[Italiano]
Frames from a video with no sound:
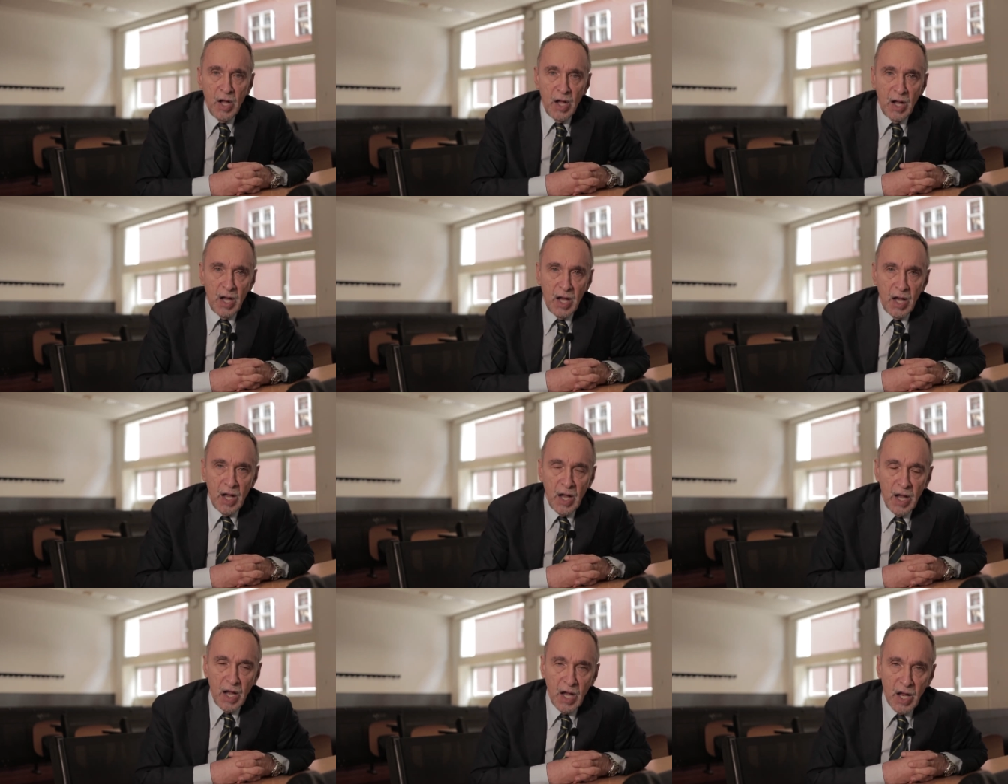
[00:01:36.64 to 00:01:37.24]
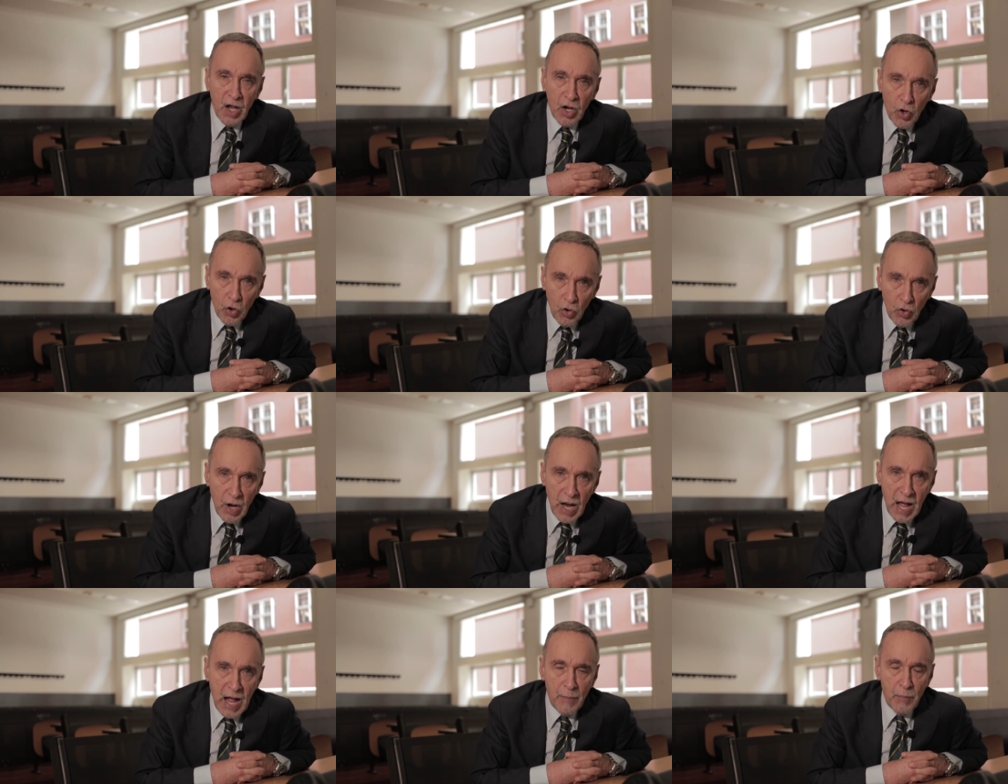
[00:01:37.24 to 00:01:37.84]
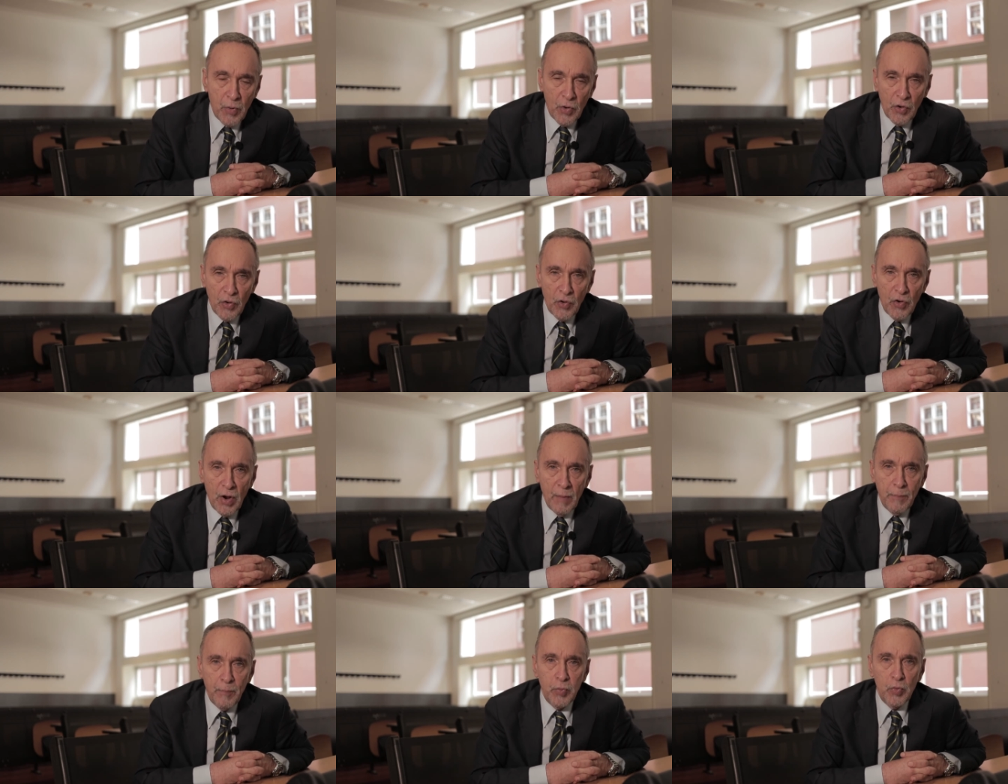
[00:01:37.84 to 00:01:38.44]
eh,
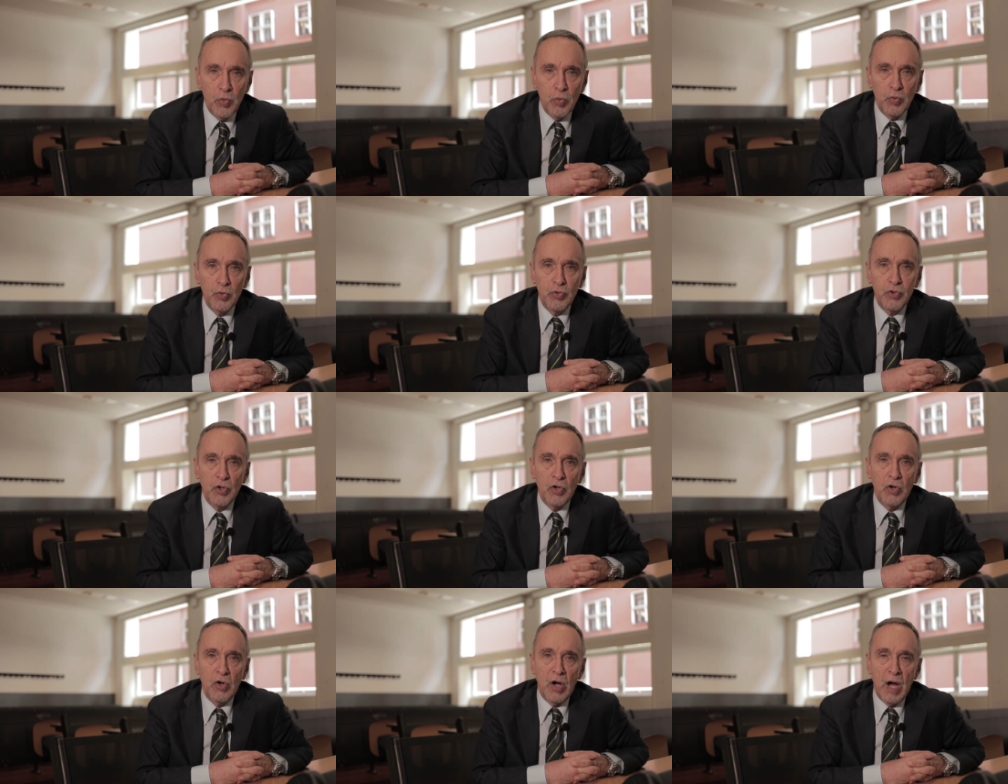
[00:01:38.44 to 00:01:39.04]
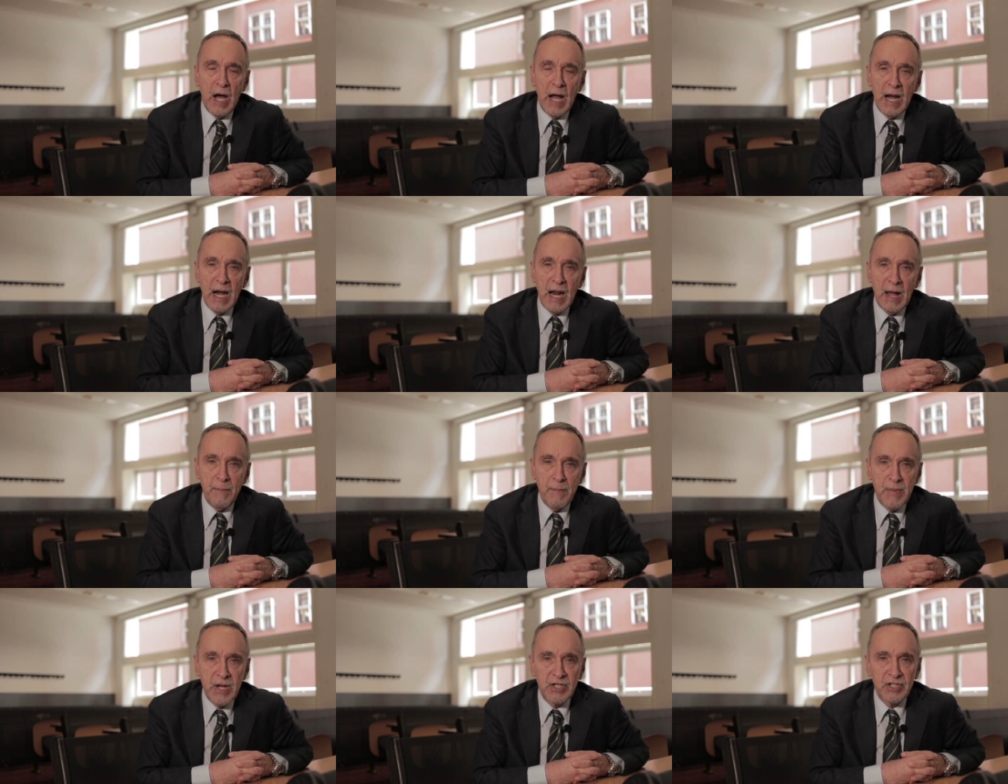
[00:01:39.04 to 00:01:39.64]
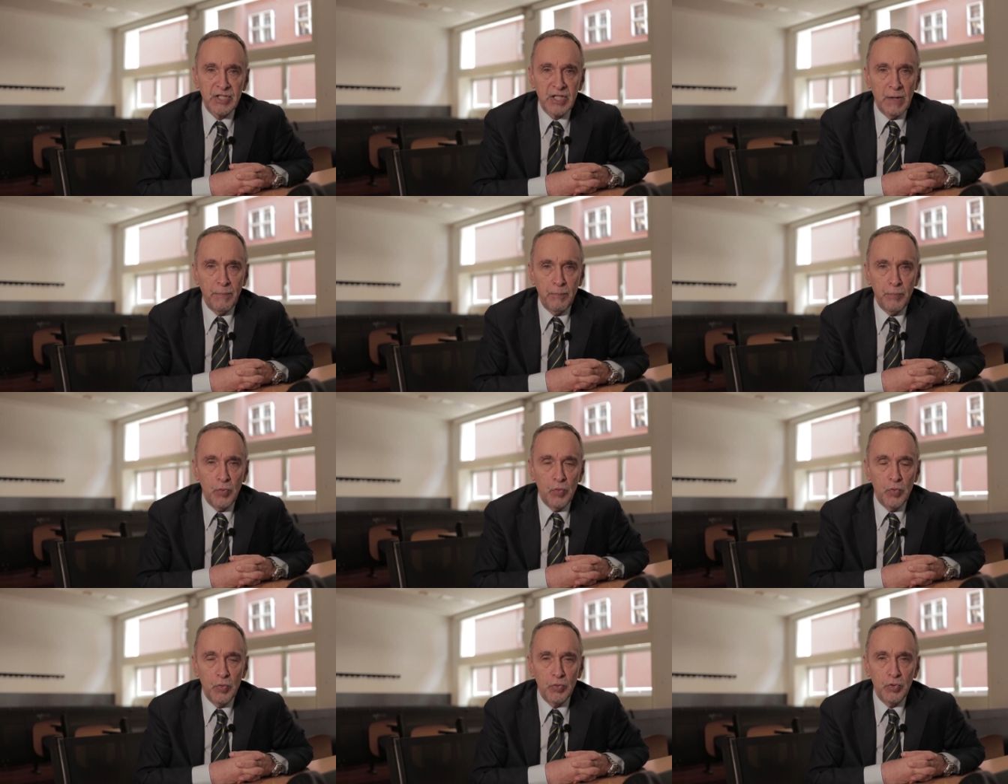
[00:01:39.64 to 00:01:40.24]
collaborano appunto alla messa a
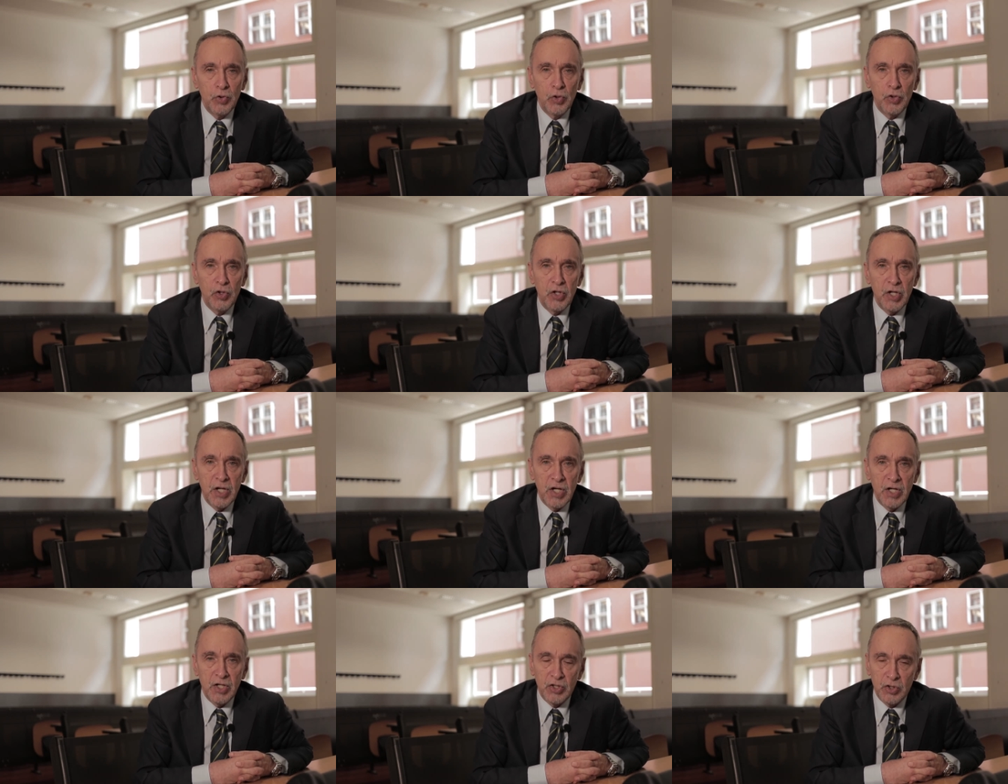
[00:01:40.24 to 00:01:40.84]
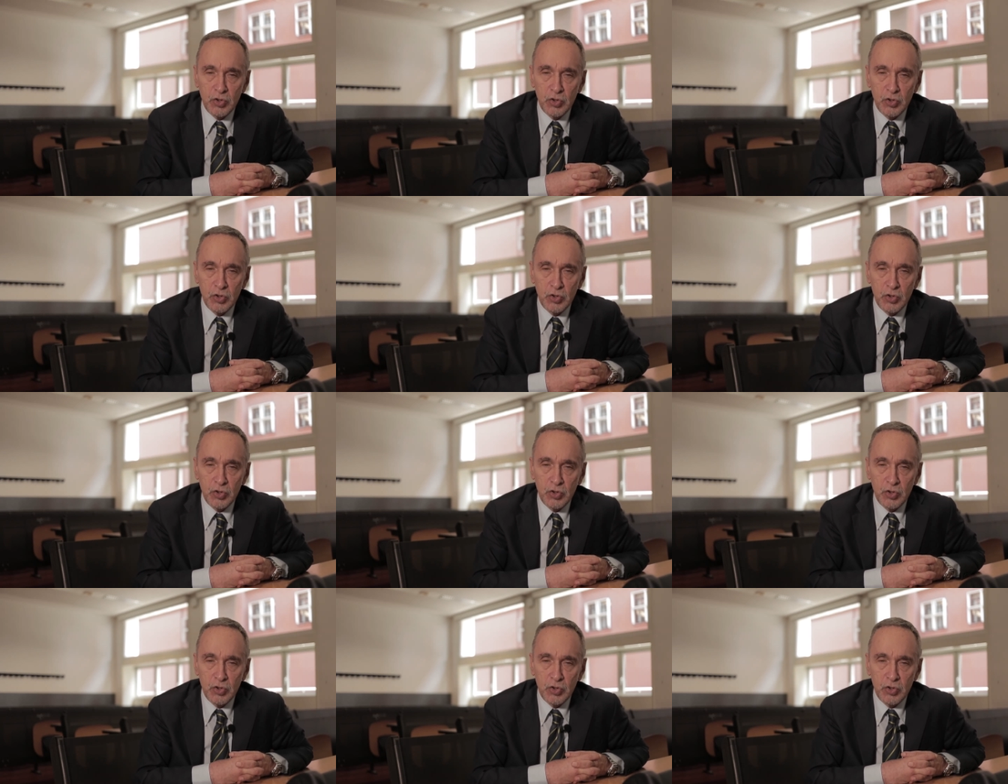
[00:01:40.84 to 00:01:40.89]
punto di